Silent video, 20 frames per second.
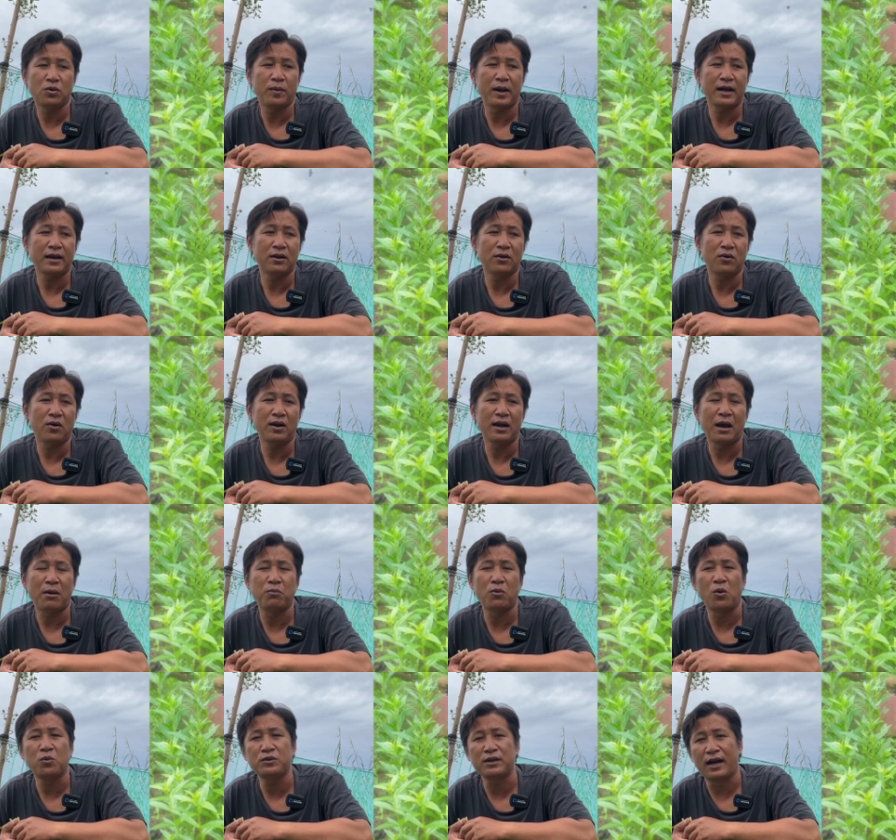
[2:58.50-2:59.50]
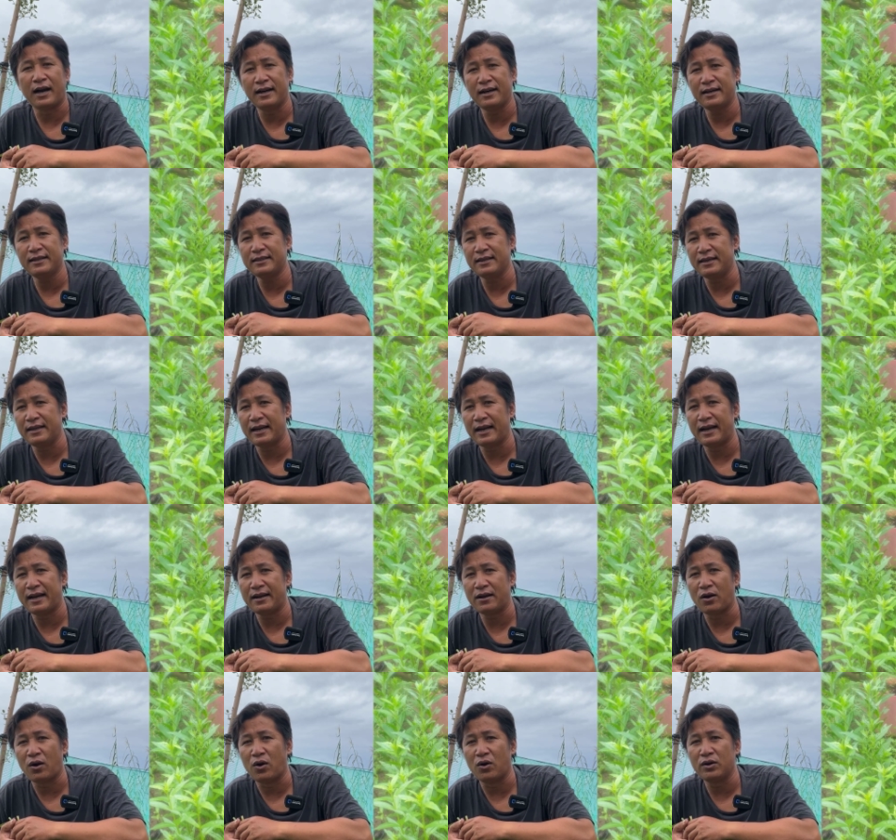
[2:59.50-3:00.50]
cô bác nào có lòng hỗ trợ thì
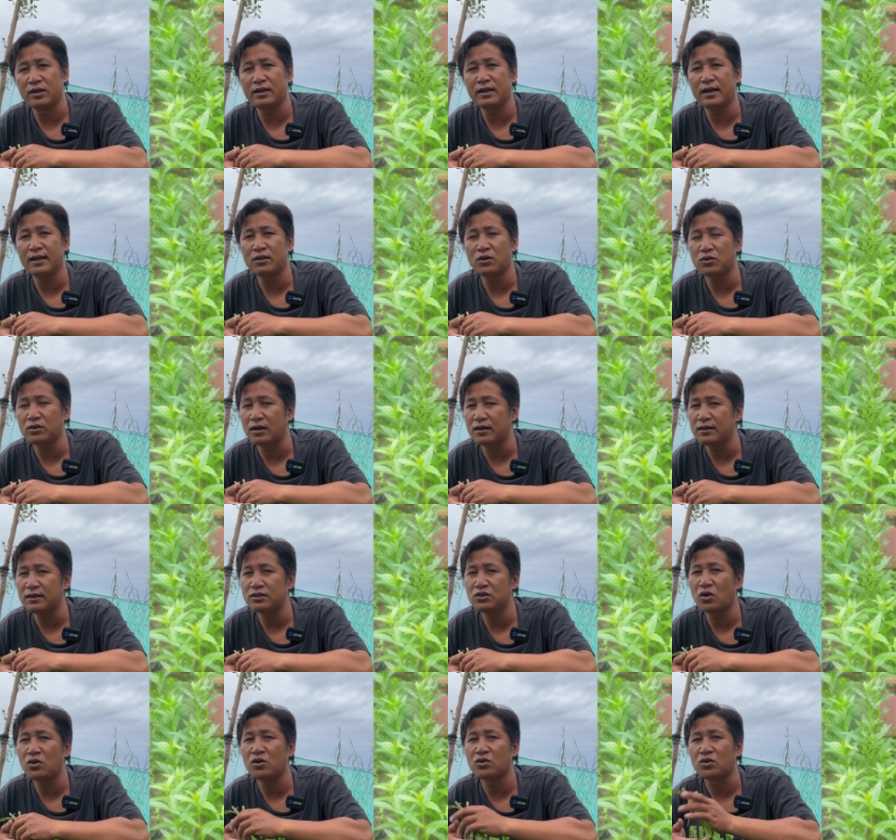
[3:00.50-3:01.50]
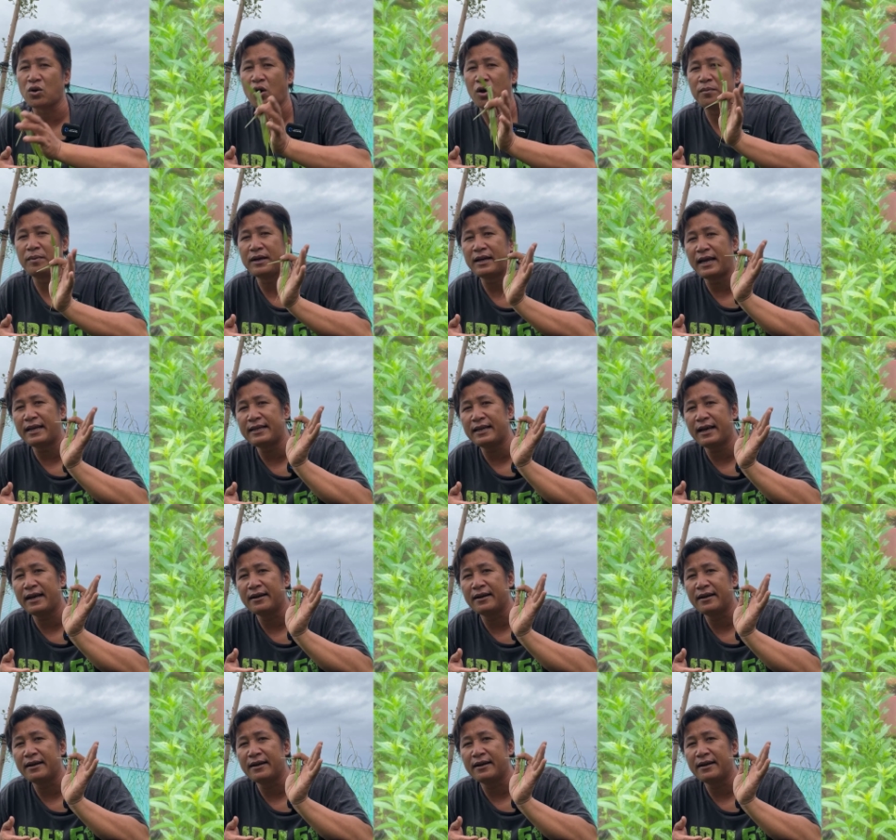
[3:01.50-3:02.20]
à, gọi à, cho Tuấn cái số điện thoại bên đây